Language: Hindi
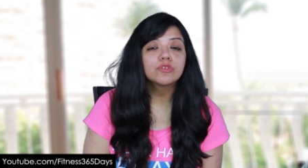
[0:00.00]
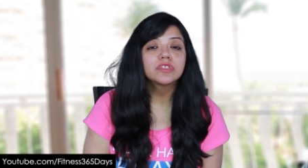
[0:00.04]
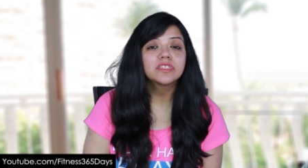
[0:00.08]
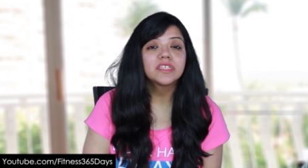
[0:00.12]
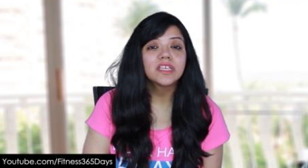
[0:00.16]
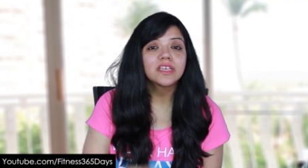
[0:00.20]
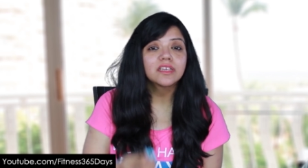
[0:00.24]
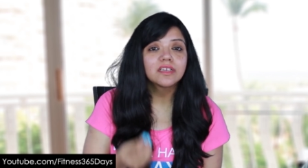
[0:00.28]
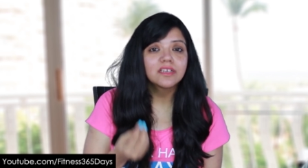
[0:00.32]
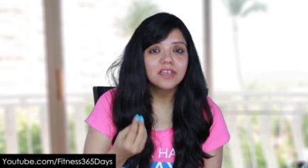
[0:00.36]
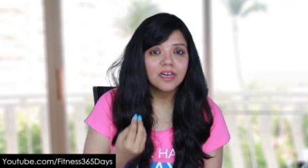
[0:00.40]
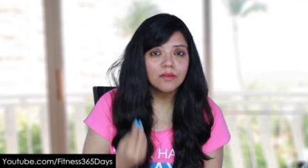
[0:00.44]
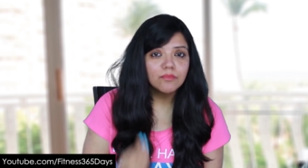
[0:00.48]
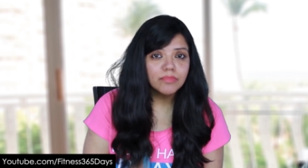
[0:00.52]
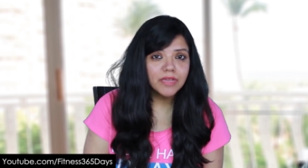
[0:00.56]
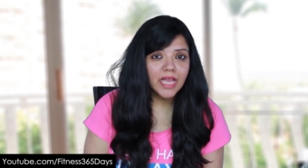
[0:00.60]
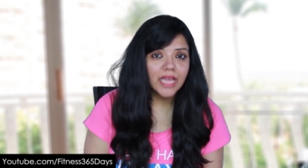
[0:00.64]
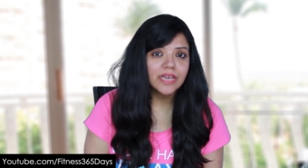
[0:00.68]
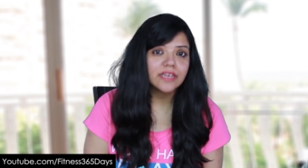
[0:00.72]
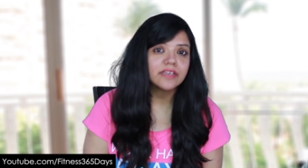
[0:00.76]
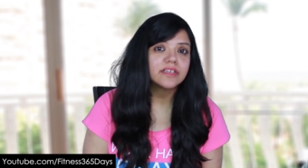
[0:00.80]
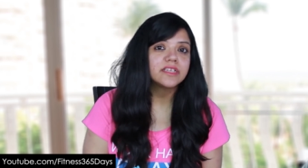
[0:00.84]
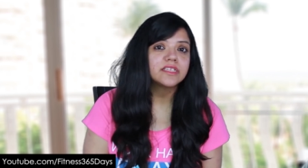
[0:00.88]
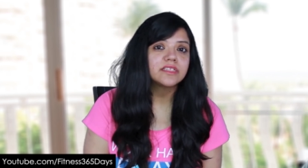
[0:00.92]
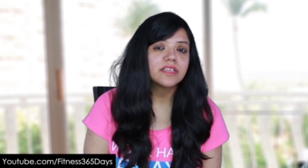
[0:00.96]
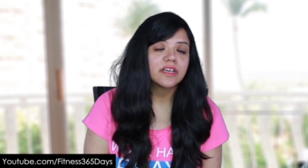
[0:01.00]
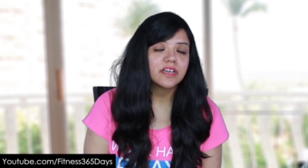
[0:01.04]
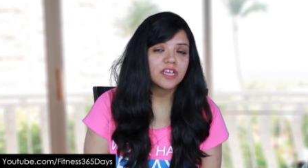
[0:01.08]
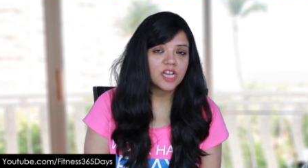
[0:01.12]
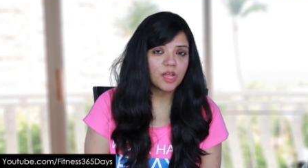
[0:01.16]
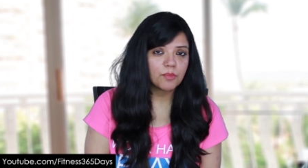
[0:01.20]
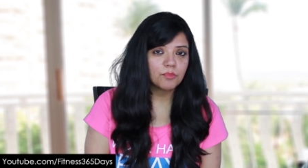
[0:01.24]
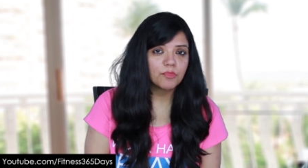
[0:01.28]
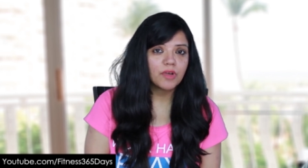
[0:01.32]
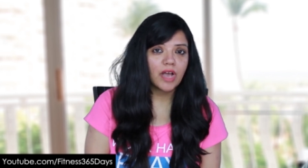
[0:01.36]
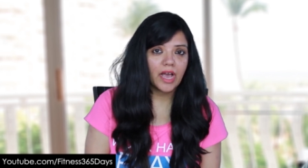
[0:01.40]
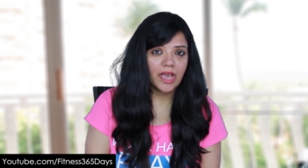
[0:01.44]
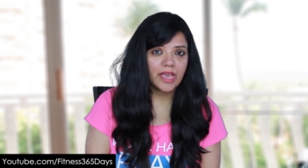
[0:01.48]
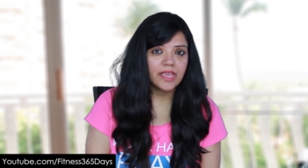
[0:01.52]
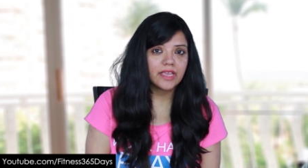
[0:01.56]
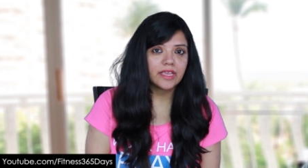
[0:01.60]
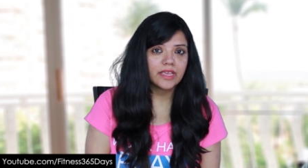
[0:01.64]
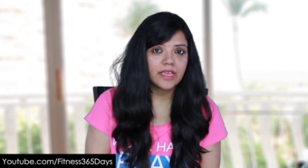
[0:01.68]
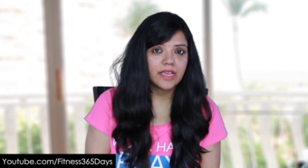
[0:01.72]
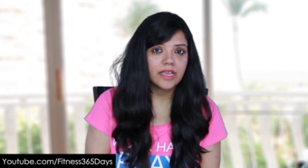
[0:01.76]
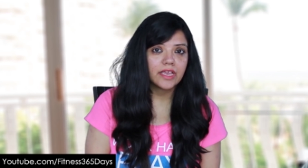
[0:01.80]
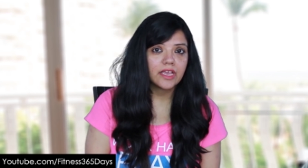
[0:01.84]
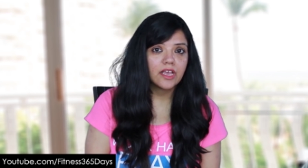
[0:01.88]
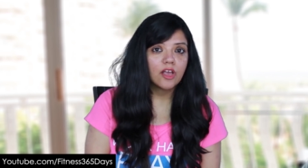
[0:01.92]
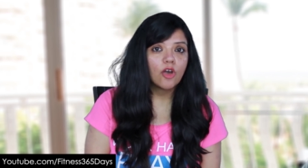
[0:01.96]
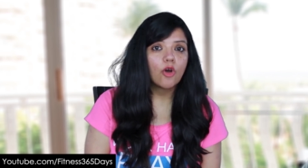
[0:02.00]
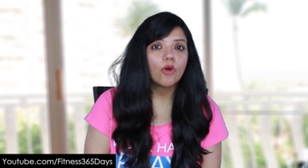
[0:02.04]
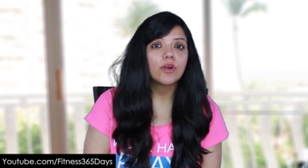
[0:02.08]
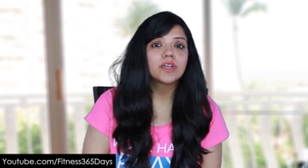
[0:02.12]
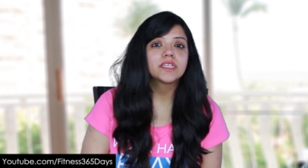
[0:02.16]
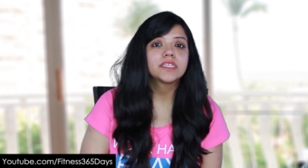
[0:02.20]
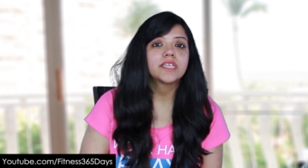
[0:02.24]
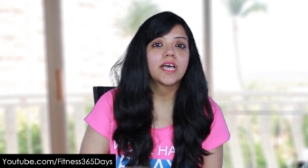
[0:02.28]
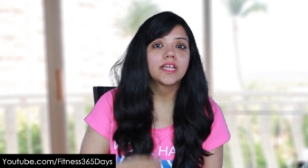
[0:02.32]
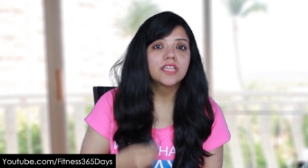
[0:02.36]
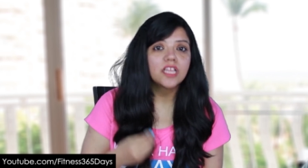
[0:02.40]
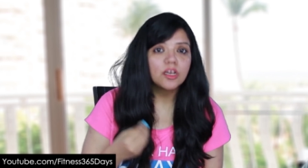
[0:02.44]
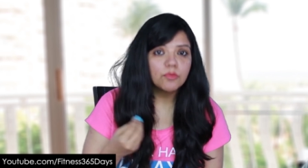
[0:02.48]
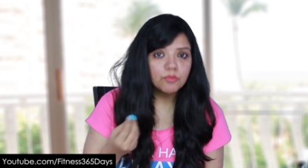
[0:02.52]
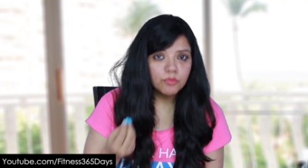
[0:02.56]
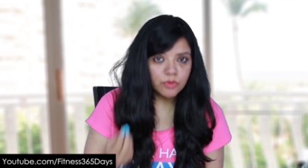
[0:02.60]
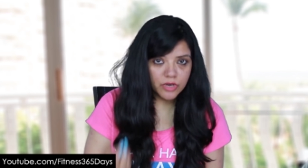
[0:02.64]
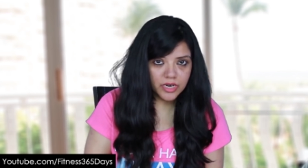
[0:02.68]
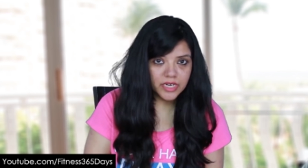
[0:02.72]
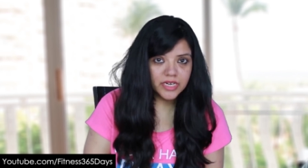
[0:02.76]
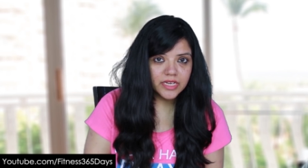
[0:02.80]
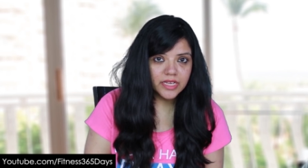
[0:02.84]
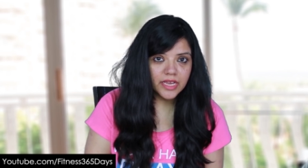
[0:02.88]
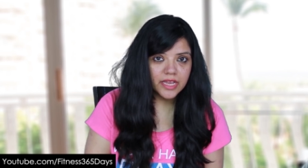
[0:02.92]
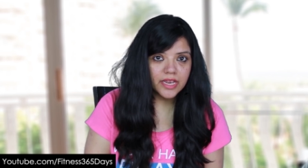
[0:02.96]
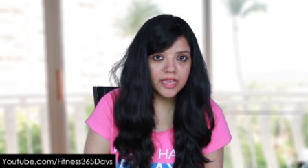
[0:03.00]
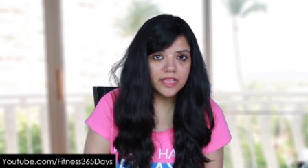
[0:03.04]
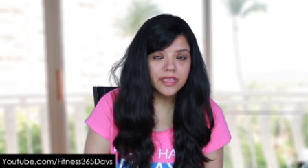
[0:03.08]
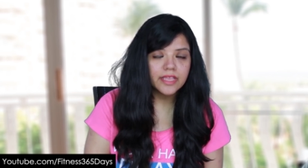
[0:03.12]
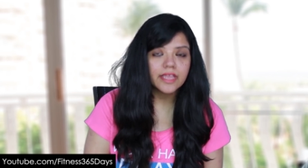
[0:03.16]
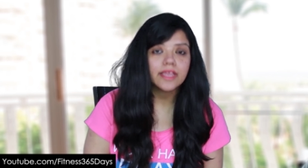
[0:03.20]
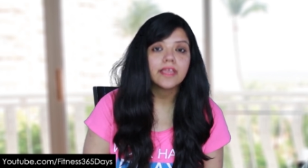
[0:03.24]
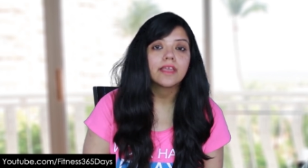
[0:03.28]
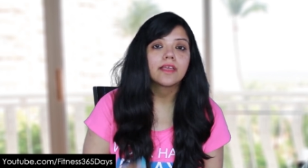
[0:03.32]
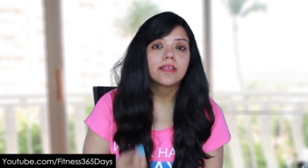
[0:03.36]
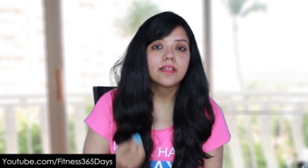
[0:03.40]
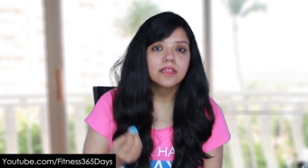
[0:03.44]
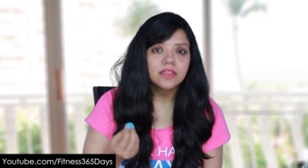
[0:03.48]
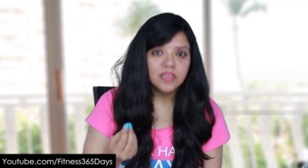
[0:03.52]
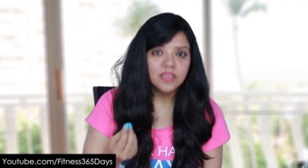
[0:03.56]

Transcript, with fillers: उससे कम कैलोरीज अगर आप खाएंगे और ज़्यादा बर्न करेंगे